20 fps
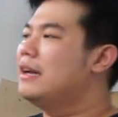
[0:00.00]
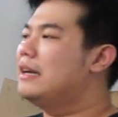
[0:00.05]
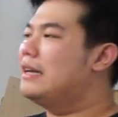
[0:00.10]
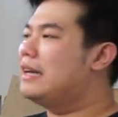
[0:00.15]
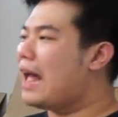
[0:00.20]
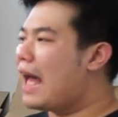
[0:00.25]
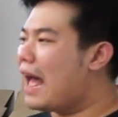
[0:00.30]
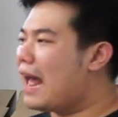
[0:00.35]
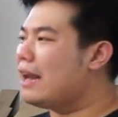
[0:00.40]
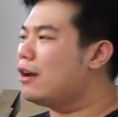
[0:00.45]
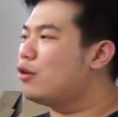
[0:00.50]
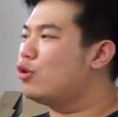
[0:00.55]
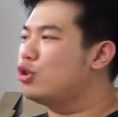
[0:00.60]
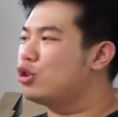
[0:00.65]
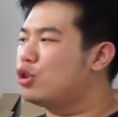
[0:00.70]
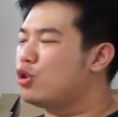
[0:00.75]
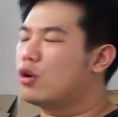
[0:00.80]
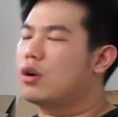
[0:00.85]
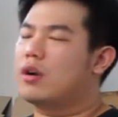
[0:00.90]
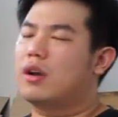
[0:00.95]
dan
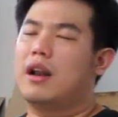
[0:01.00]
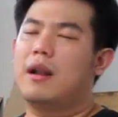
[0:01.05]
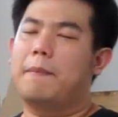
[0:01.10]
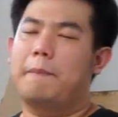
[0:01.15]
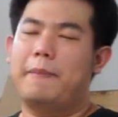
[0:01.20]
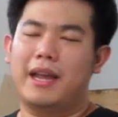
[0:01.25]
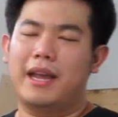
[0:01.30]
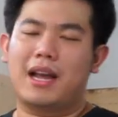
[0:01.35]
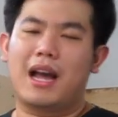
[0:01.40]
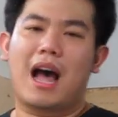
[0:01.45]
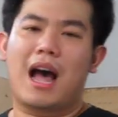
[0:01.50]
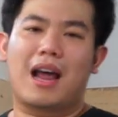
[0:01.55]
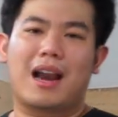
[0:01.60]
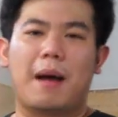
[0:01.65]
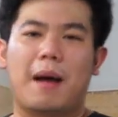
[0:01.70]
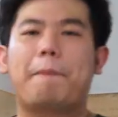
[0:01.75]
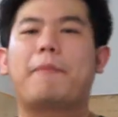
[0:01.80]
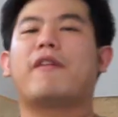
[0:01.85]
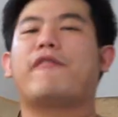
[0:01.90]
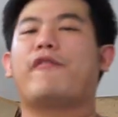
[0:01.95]
untuk lebih ke
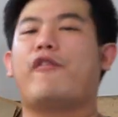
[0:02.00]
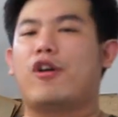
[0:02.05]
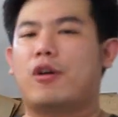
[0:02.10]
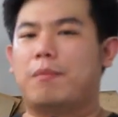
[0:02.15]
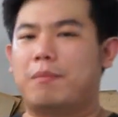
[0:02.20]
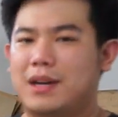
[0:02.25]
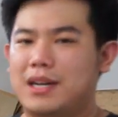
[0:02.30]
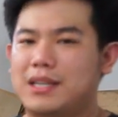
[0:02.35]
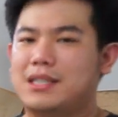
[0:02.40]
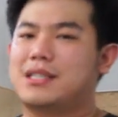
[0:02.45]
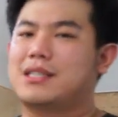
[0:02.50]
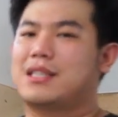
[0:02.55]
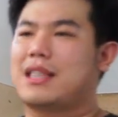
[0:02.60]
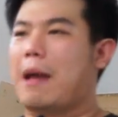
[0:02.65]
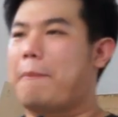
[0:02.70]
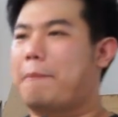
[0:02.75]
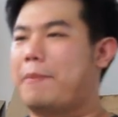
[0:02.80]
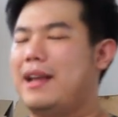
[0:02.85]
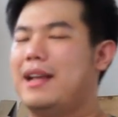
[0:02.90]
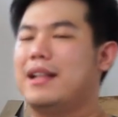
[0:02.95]
arah performance
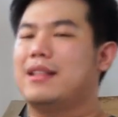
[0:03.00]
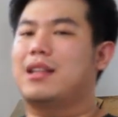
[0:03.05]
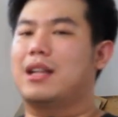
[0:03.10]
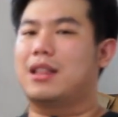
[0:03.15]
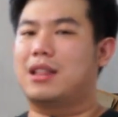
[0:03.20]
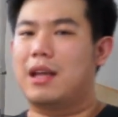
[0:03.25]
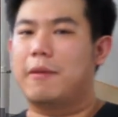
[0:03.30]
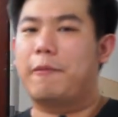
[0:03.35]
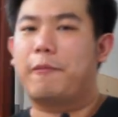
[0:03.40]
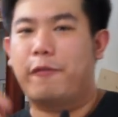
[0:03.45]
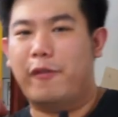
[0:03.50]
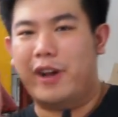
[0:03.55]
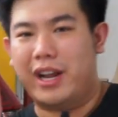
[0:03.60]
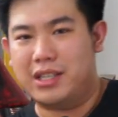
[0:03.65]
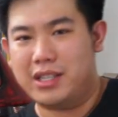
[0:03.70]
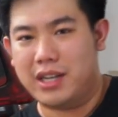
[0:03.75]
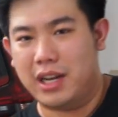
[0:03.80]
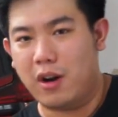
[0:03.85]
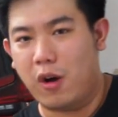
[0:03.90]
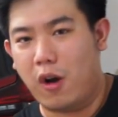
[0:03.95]
tapi tetap
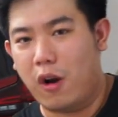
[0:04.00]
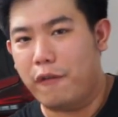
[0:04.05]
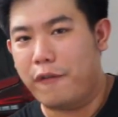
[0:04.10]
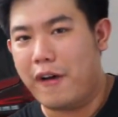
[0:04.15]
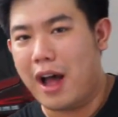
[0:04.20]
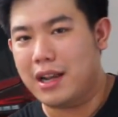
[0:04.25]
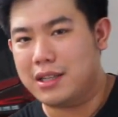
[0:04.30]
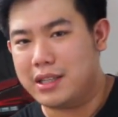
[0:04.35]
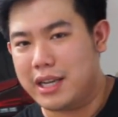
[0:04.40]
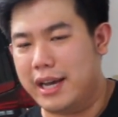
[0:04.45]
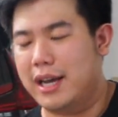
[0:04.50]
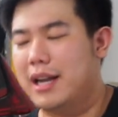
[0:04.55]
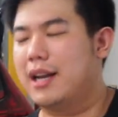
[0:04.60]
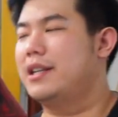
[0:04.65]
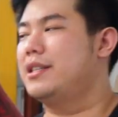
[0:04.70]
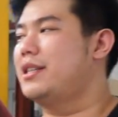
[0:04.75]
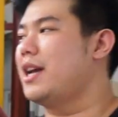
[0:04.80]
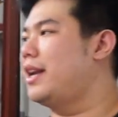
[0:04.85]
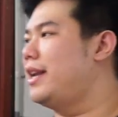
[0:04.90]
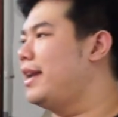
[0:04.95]
fashion all function
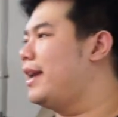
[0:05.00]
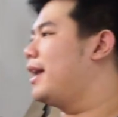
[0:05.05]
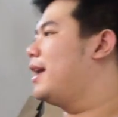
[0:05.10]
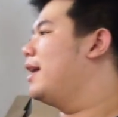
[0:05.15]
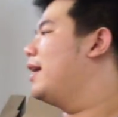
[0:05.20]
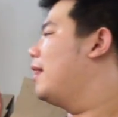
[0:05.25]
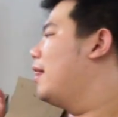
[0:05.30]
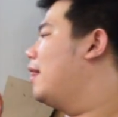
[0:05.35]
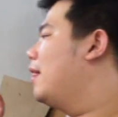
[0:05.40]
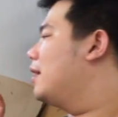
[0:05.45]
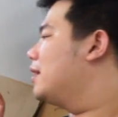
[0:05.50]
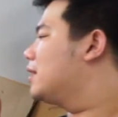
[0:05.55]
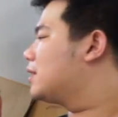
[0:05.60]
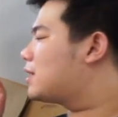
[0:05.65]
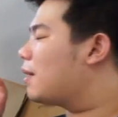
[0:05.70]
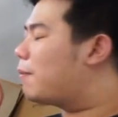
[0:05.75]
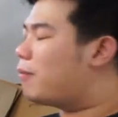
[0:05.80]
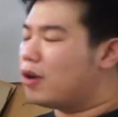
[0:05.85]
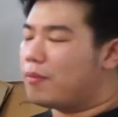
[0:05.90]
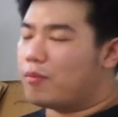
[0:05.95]
jadi
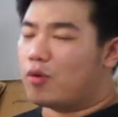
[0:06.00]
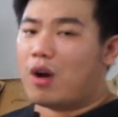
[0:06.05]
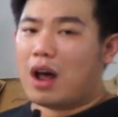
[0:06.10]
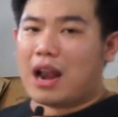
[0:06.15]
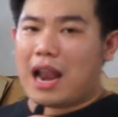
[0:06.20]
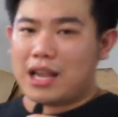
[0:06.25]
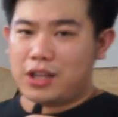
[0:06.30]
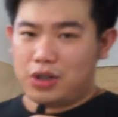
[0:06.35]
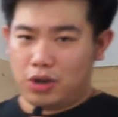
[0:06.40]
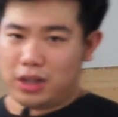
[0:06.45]
sebelum gue lanjut